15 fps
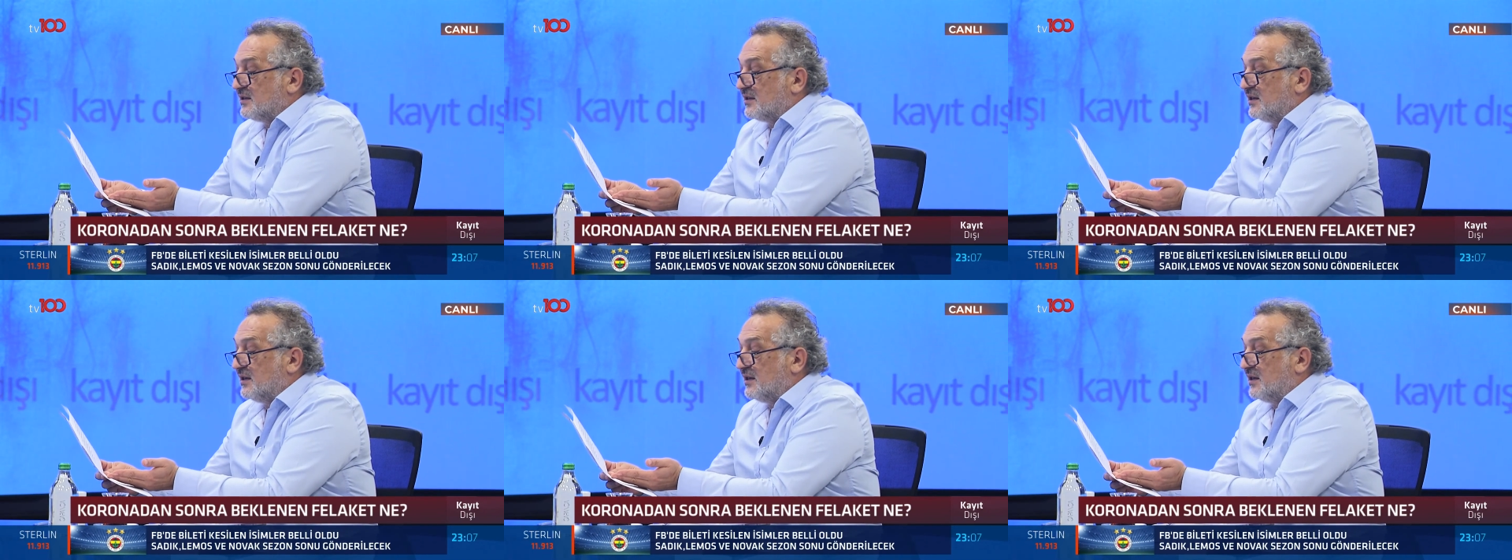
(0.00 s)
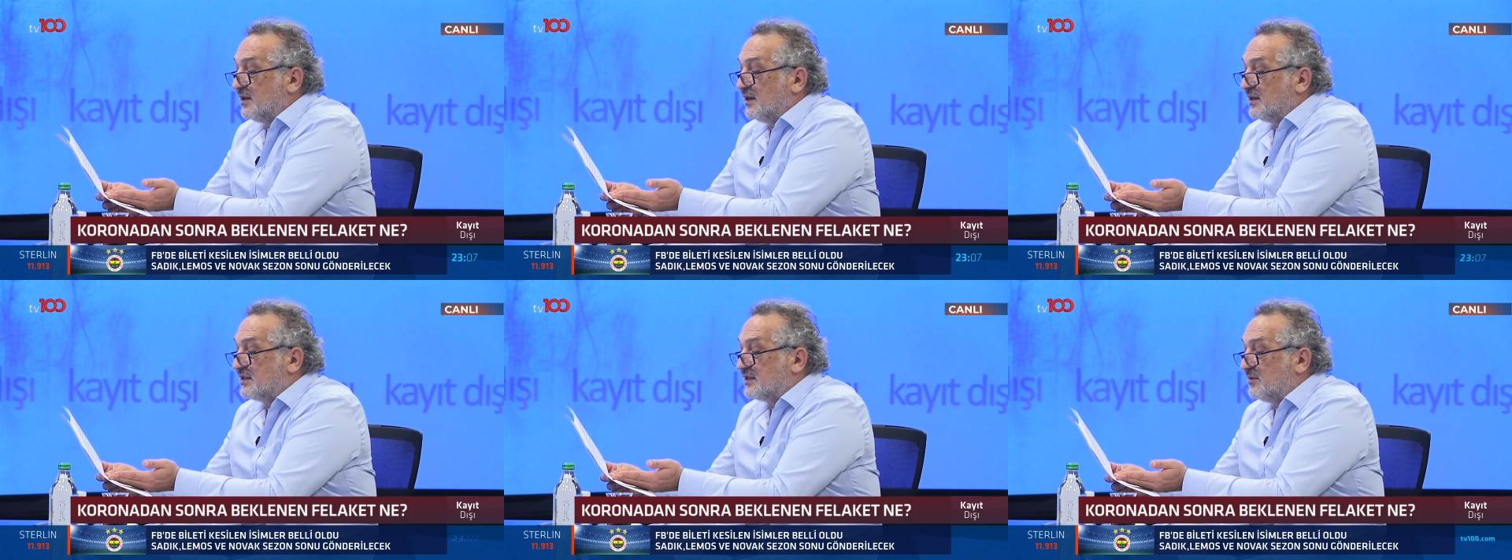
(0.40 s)

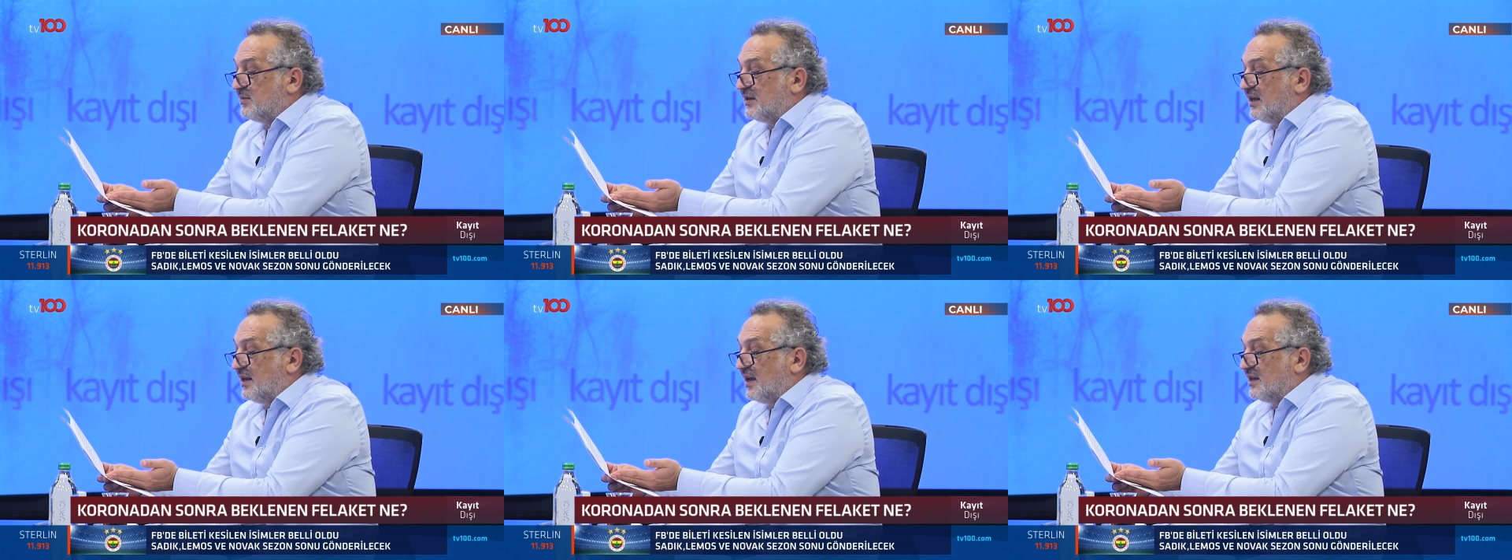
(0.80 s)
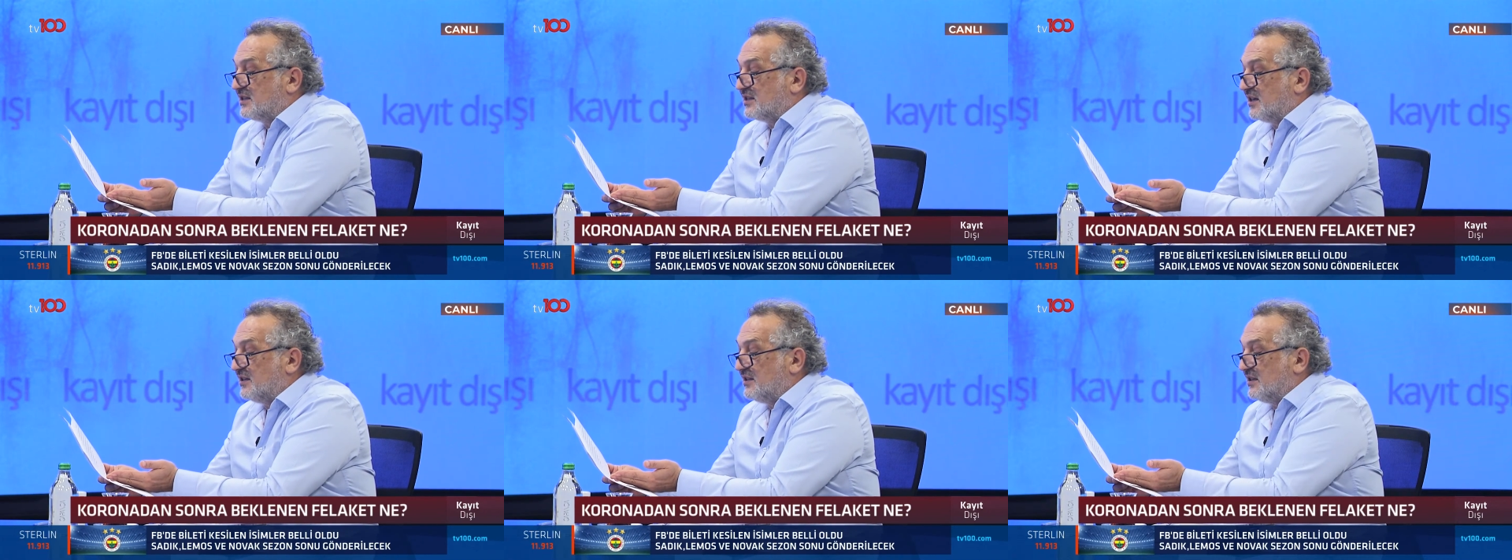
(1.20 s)
e, simgeleyen
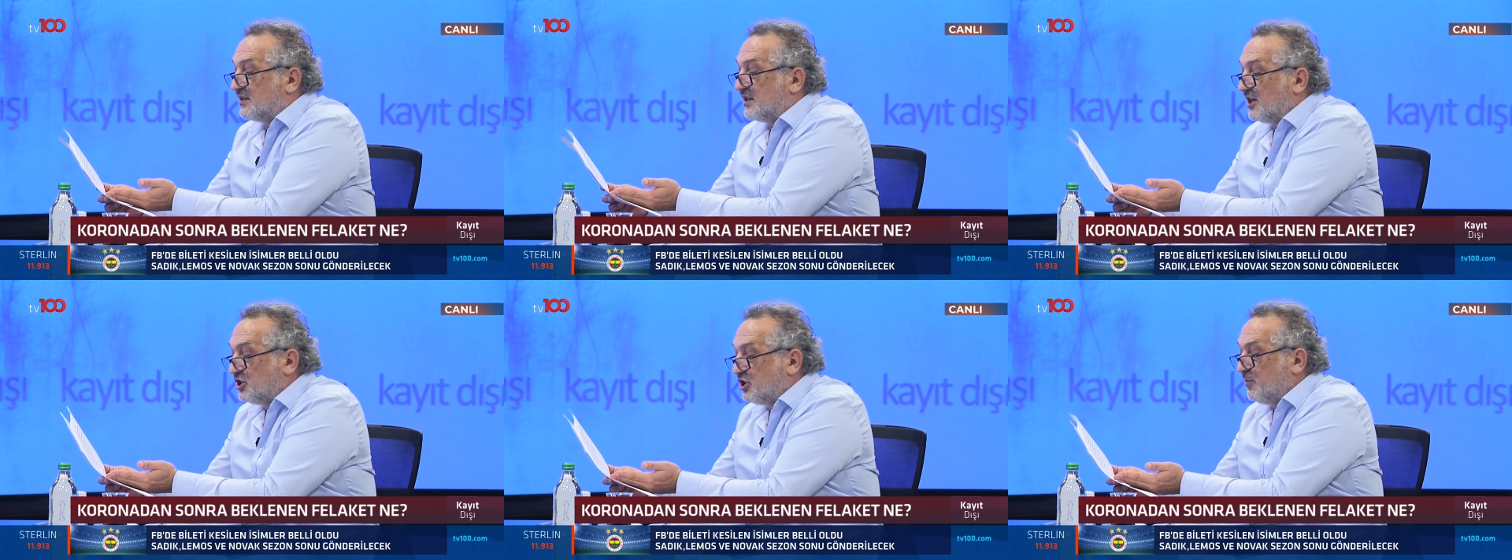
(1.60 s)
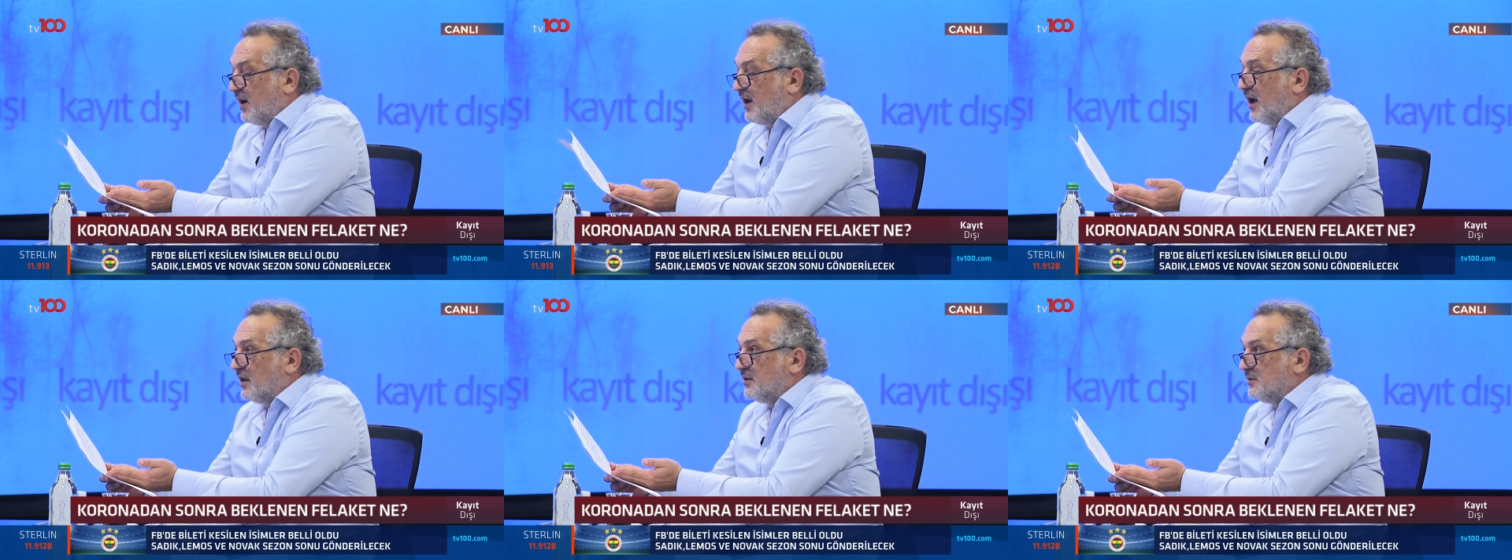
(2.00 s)
sayıyı
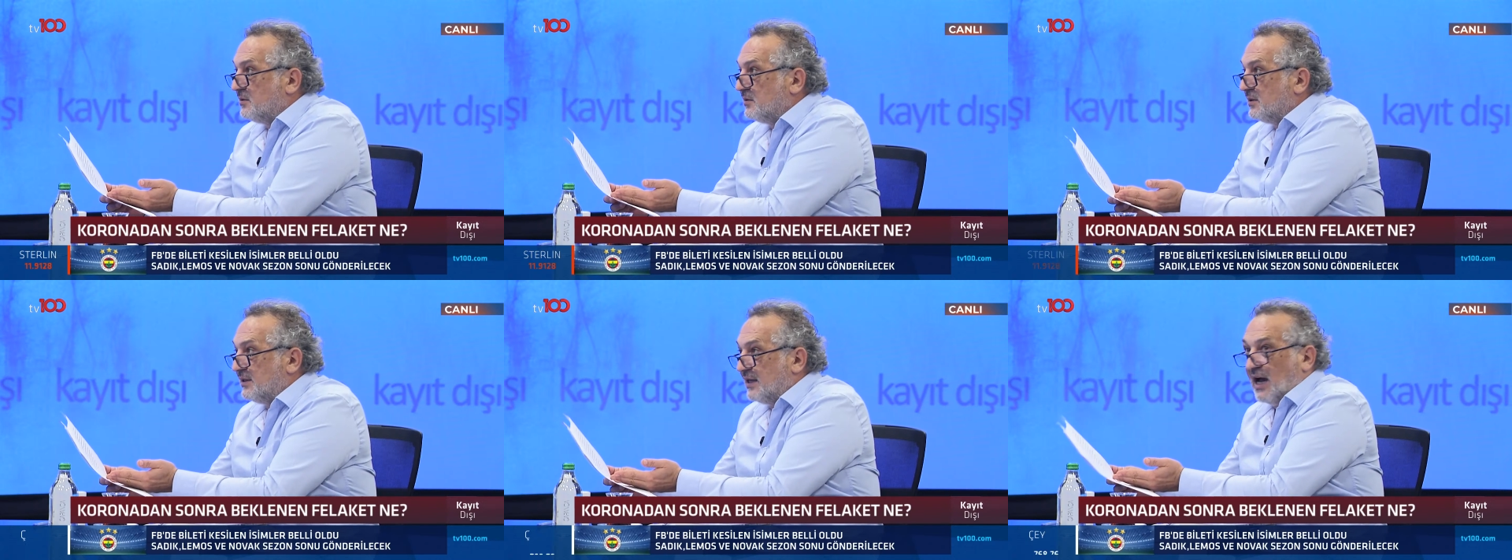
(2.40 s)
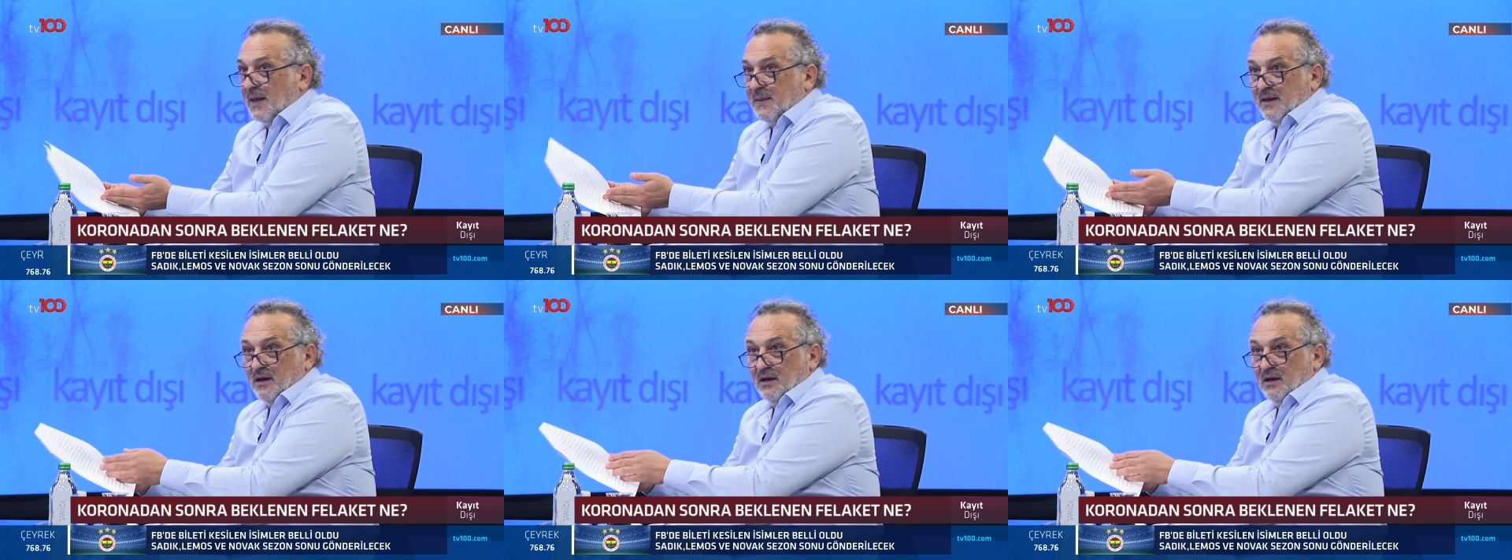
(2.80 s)
taşımayan yani